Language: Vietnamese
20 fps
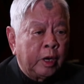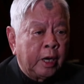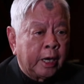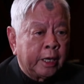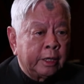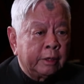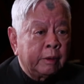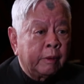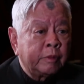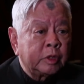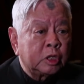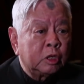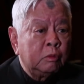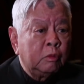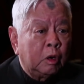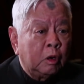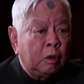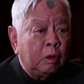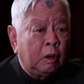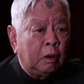một nghìn chín trăm
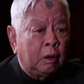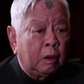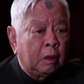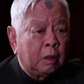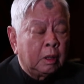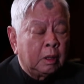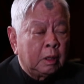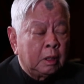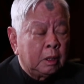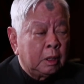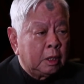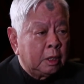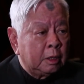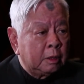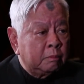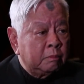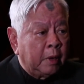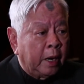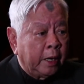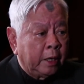sáu mươi mốt.
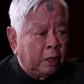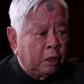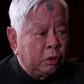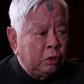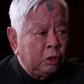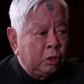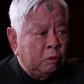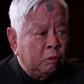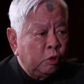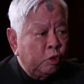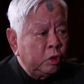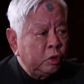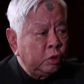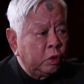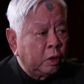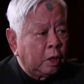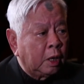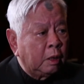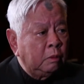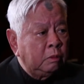Bài đó dù
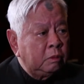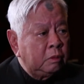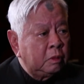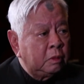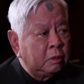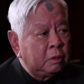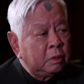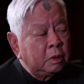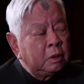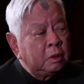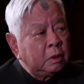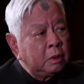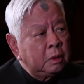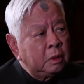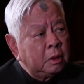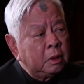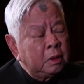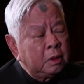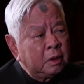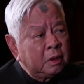muốn dù không
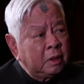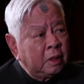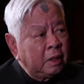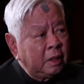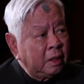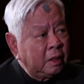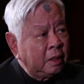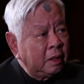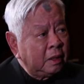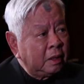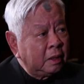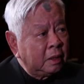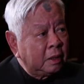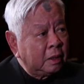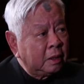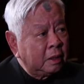thì